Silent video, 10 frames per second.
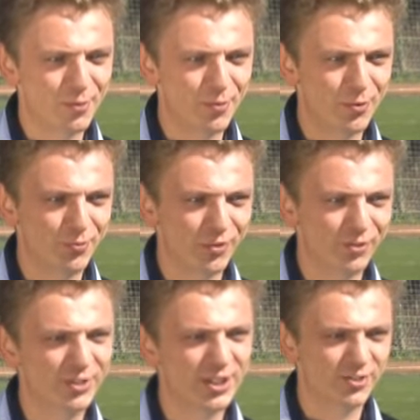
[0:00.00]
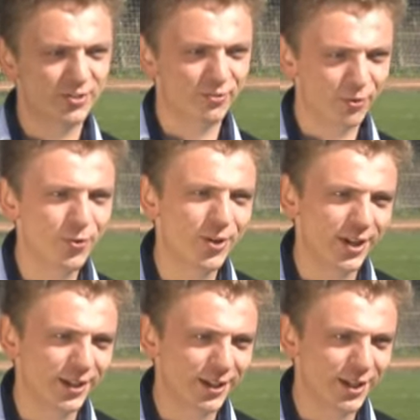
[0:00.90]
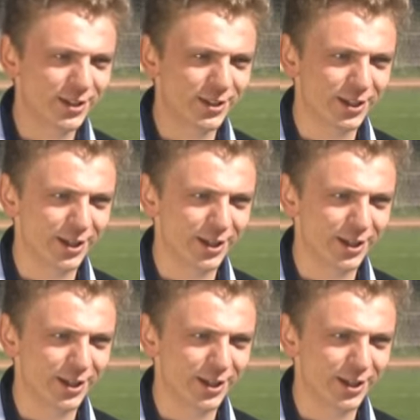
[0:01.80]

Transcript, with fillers: попробовали в детстве и в легкой атлетике,